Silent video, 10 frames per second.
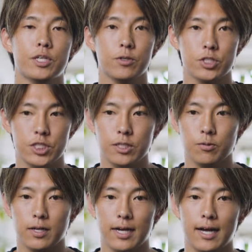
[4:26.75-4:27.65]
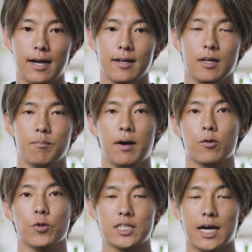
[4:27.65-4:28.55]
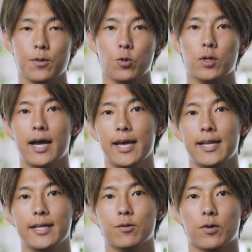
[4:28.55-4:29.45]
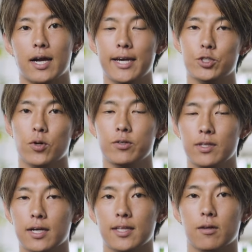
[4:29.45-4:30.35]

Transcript: 日のシーンとか、このシャドウとハイライトの階調が豊か